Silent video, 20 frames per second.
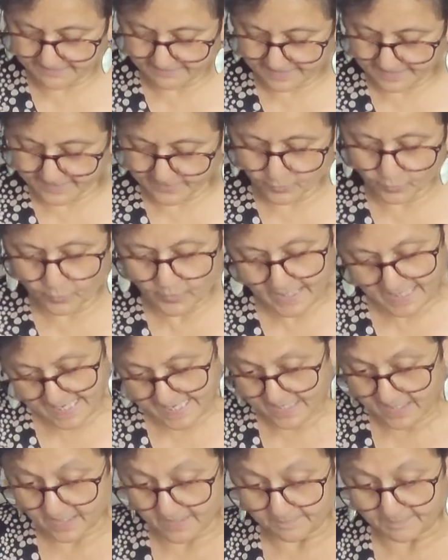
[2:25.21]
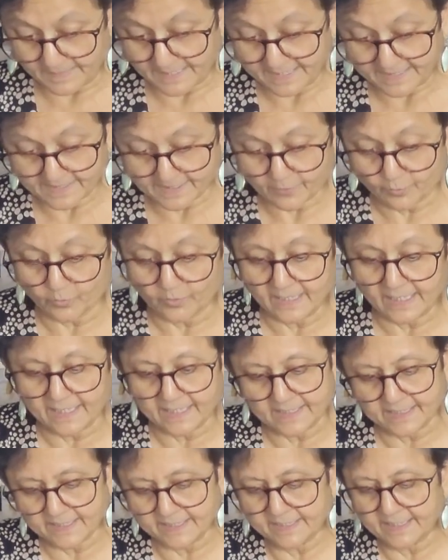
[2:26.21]
वाली हूँ एक कप लेती हूँ
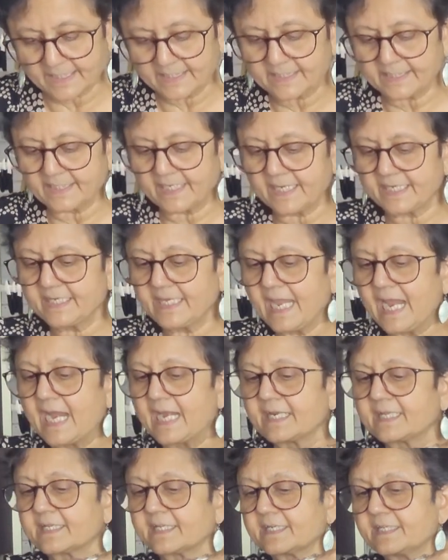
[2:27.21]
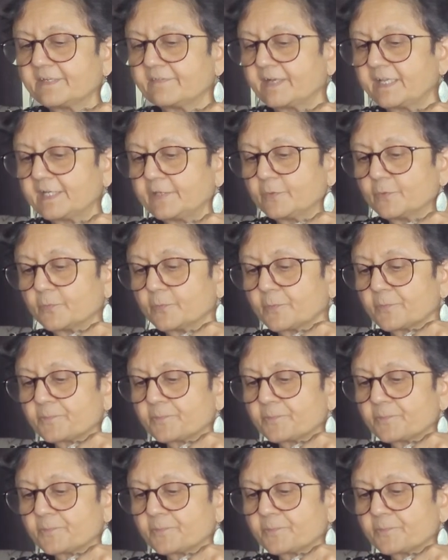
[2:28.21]
लेकिन धीरे धीरे ही ऐड करने वाली हूँ